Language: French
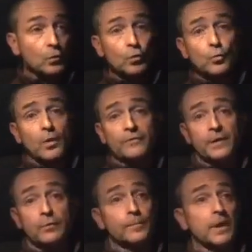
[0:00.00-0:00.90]
Donc on pourrait
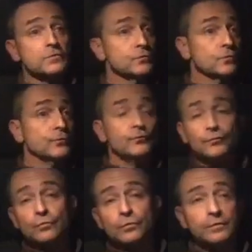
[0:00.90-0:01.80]
faire les comparaisons entre le
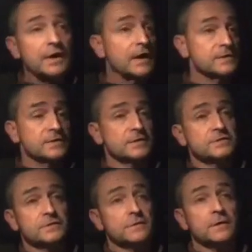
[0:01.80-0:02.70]
fuel, le gaz,
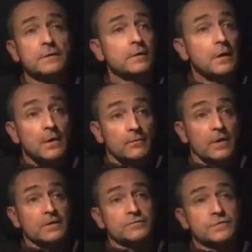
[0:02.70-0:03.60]
l'électricité, euh,
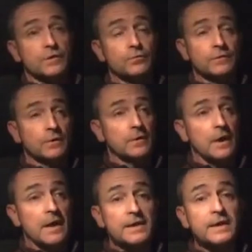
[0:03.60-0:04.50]
voilà ce que ça coûte euh,
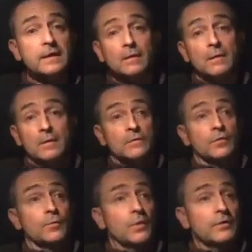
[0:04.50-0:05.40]
à l'année,
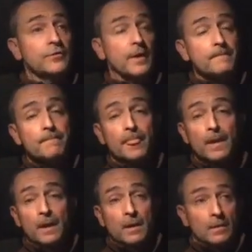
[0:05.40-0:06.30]
ça on pourrait le faire.
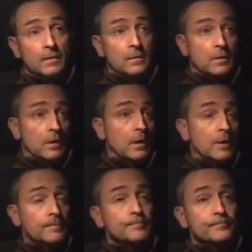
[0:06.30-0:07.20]

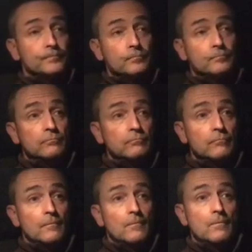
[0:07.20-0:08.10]
Euh,
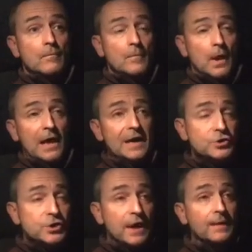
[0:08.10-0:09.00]
à
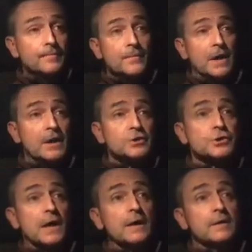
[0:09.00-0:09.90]
l'achat, à
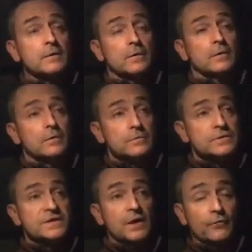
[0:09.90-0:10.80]
l'achat,
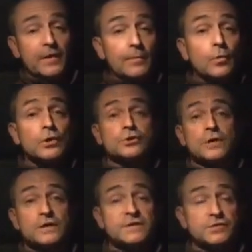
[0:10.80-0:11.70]
ce qui revient le moins
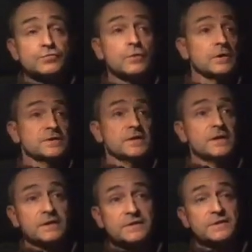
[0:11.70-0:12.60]
cher, c'est sûr, c'est
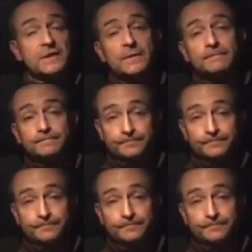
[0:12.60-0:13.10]
l'électricité.